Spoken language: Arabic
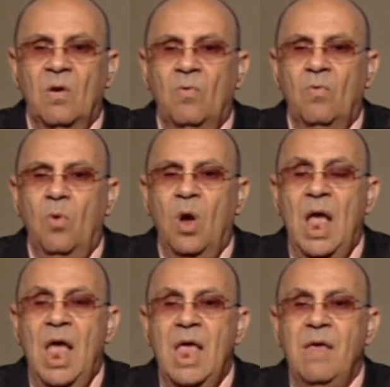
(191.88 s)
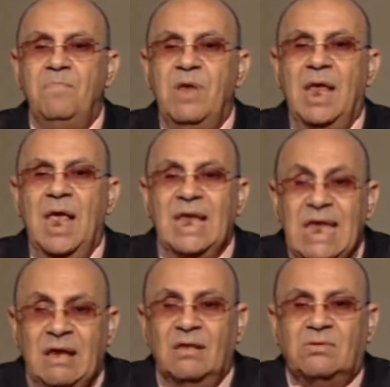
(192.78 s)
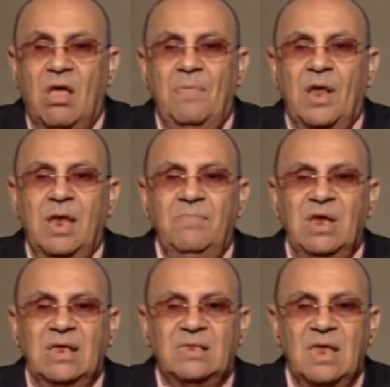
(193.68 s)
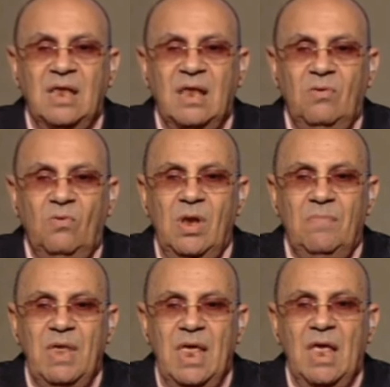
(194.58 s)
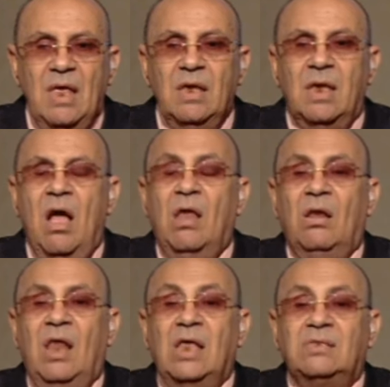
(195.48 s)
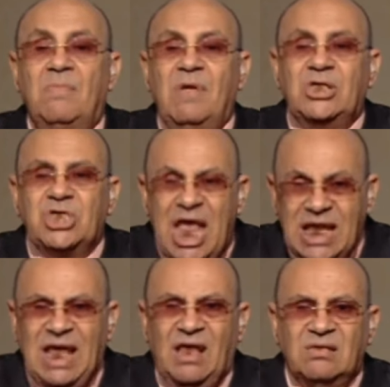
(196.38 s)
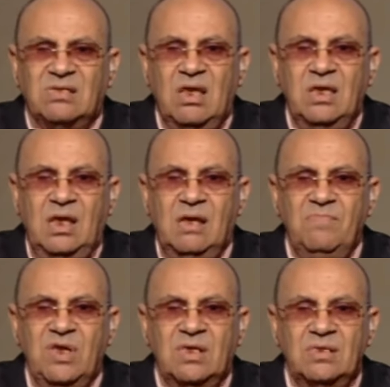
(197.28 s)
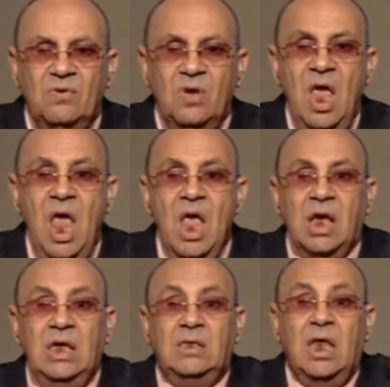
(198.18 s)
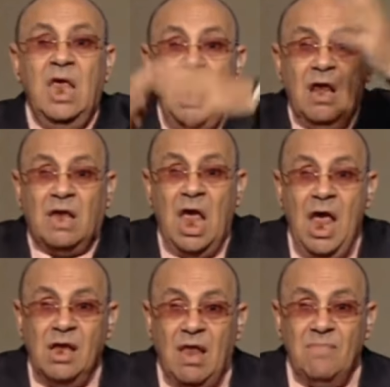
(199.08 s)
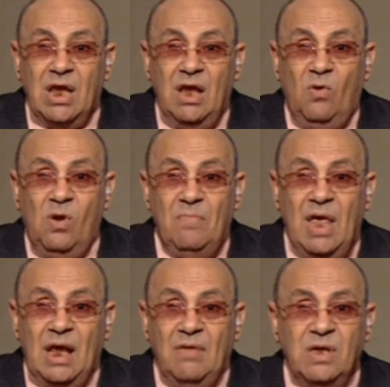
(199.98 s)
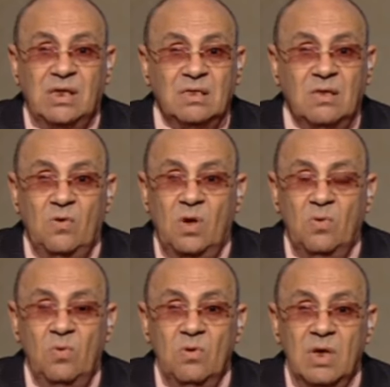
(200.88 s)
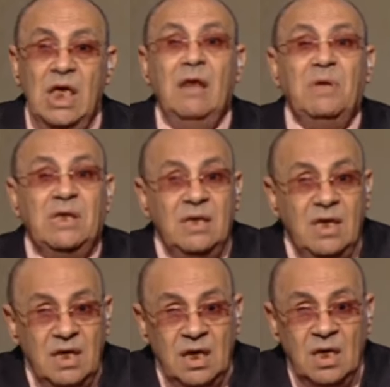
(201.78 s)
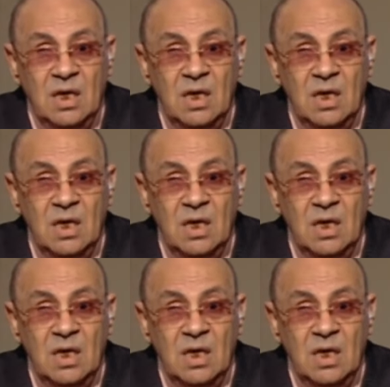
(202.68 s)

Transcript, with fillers: وابن جرير الطبري من السادة العلماء جار الله الزمخشري على الصحيح لم يتزوج كتير جدا من العلماء لم يتزوجوا خربت الدنيا